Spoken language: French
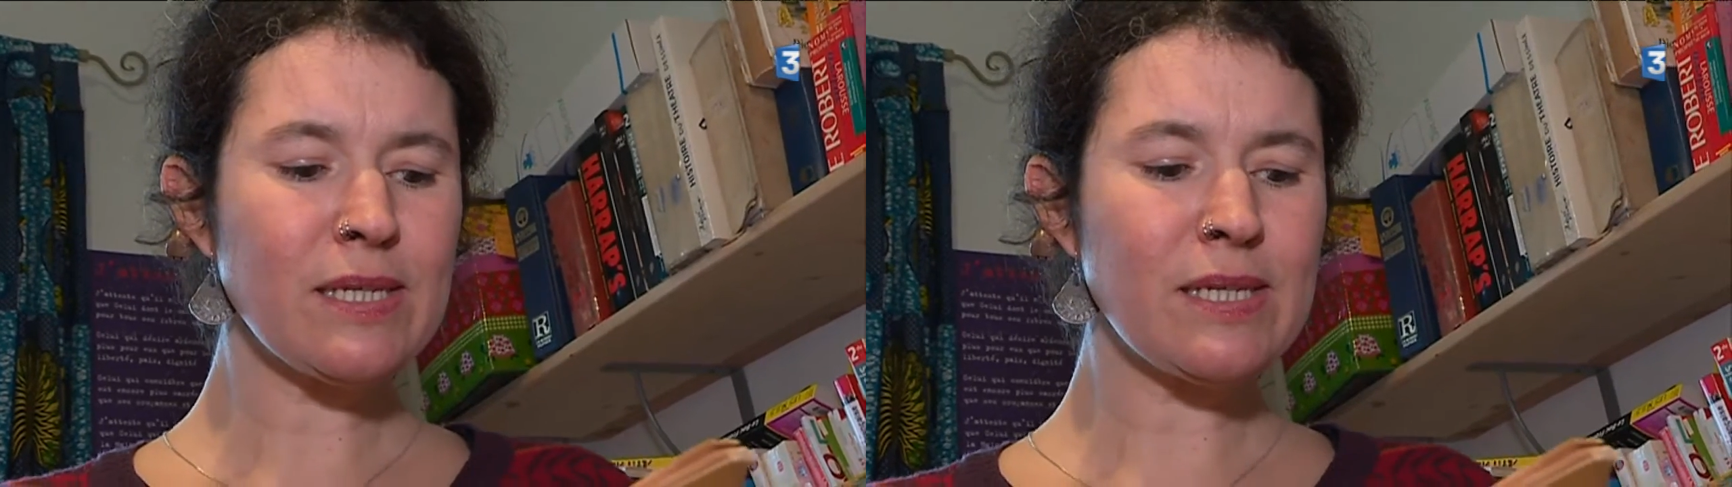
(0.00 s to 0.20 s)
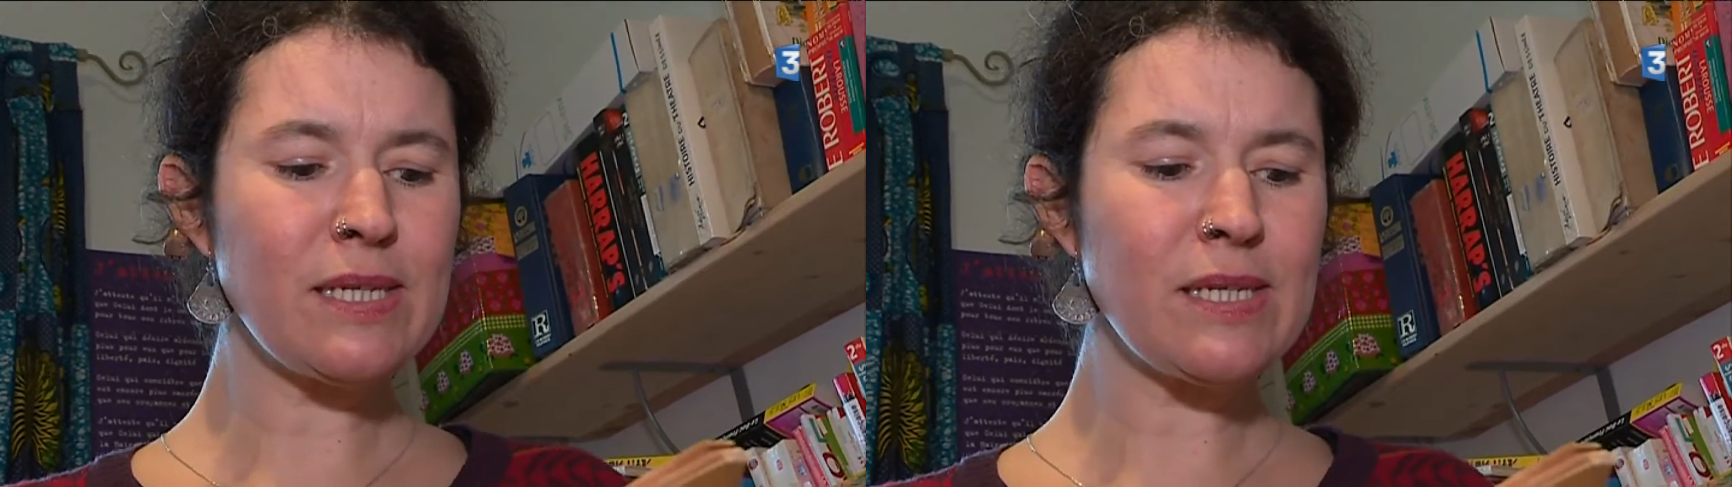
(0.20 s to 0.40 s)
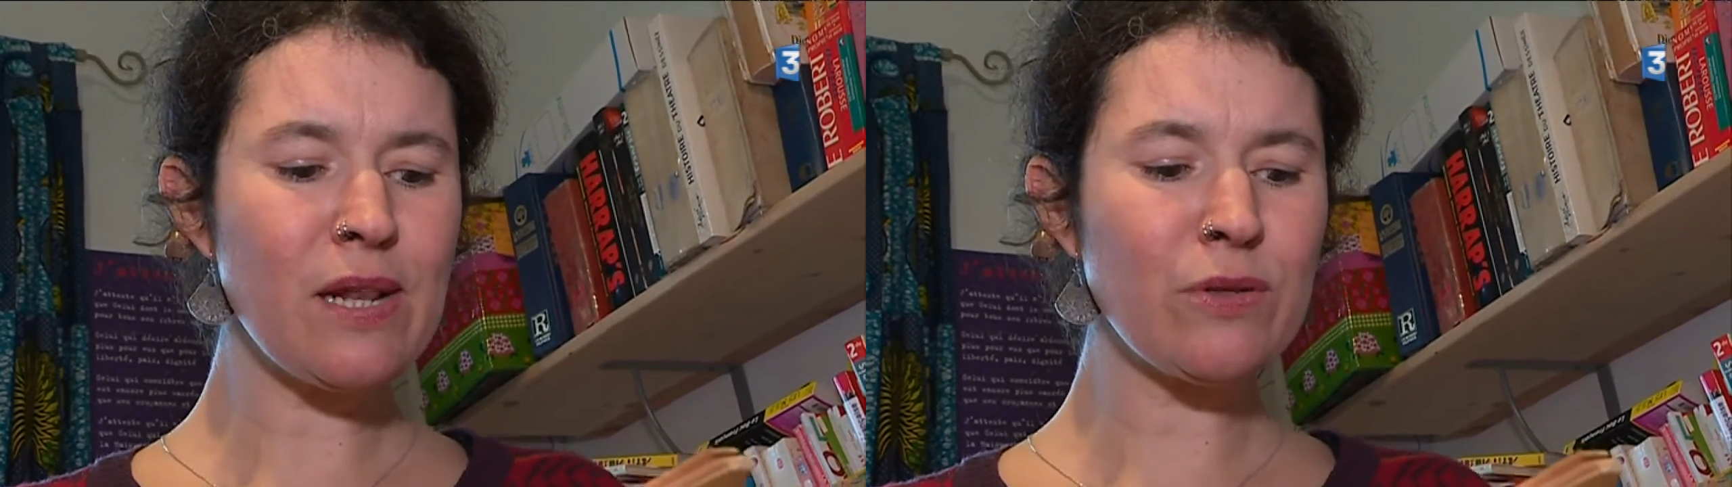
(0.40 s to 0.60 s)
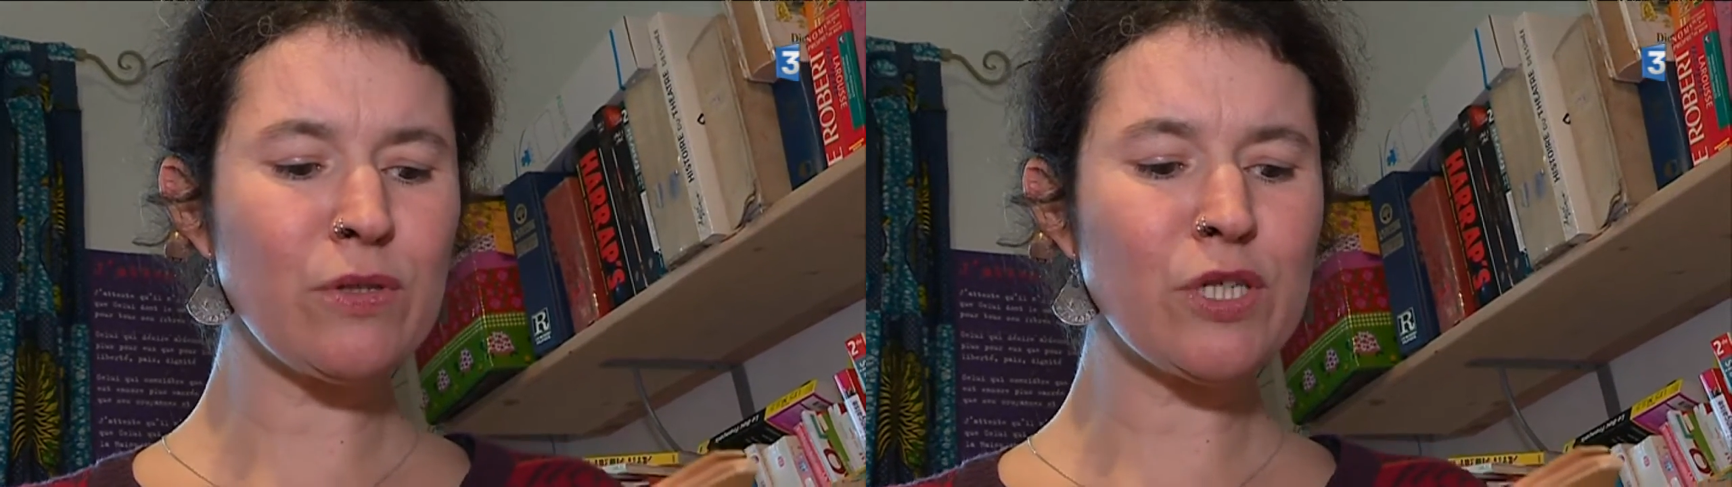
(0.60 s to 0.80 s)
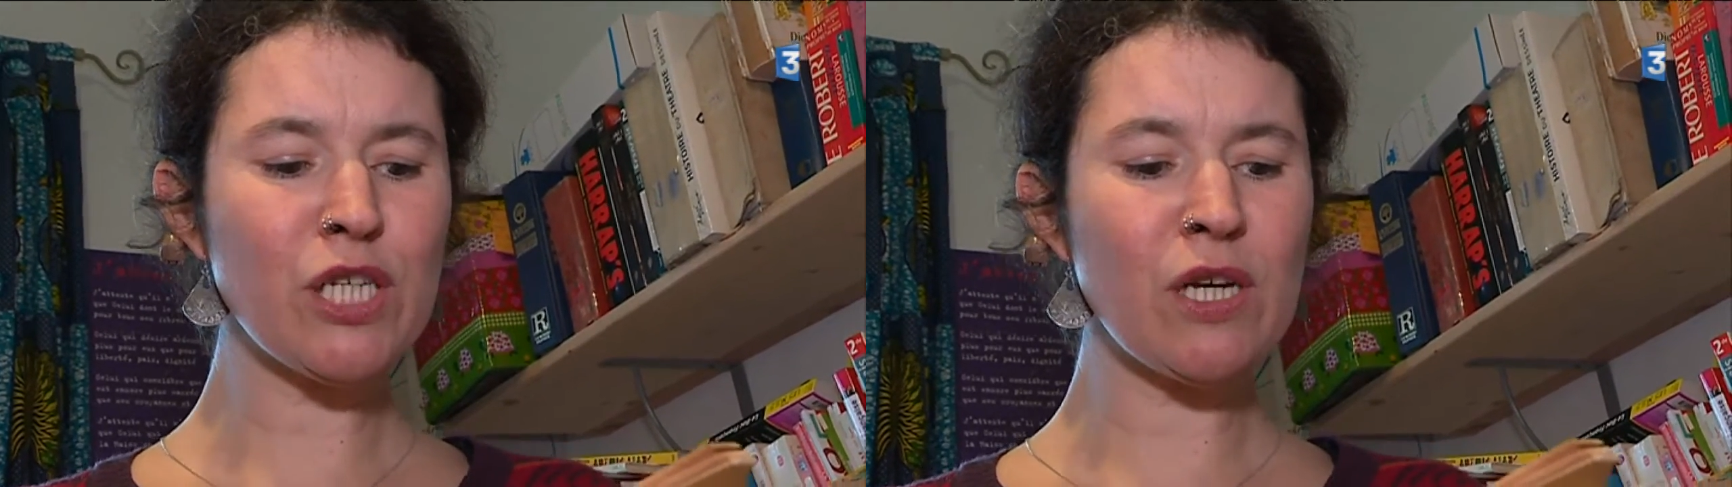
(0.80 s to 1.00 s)
et espère
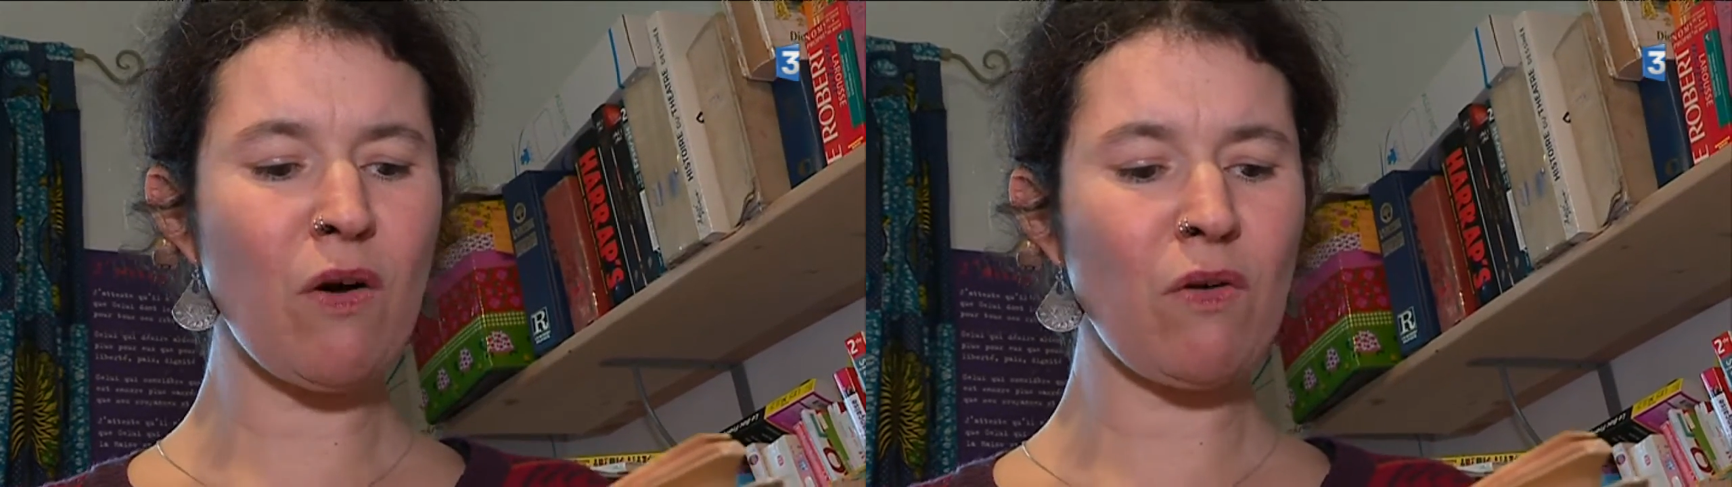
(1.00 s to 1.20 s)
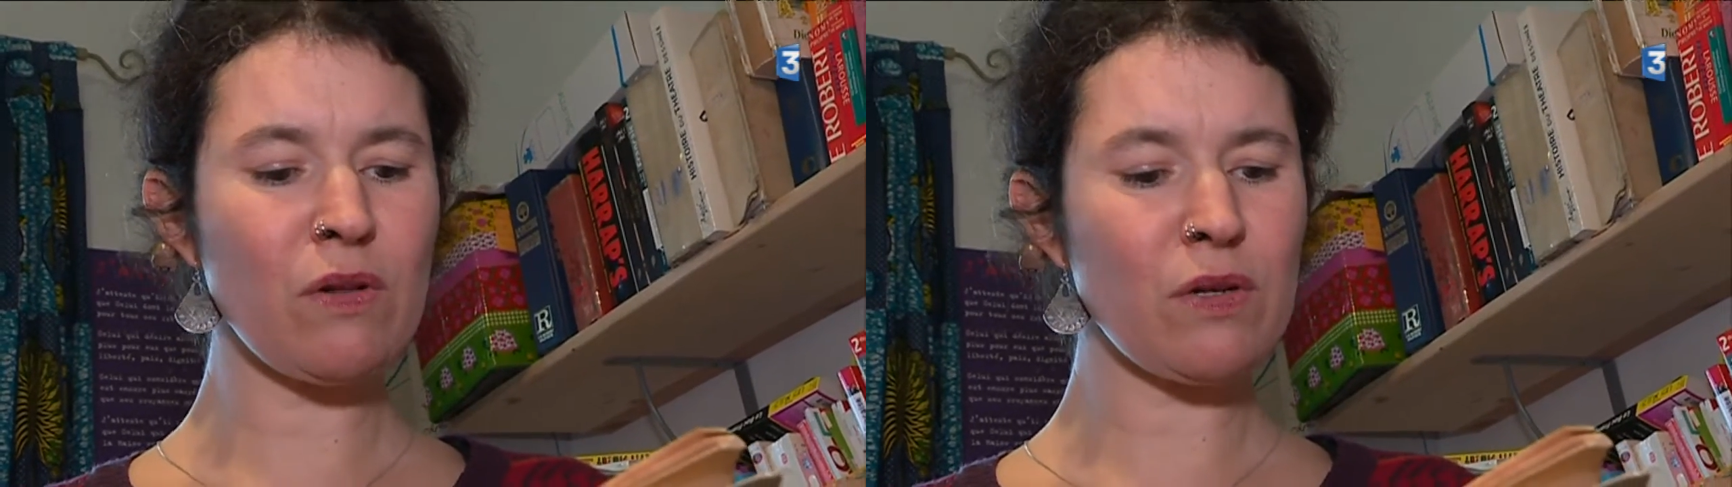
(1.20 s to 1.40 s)
désormais le feu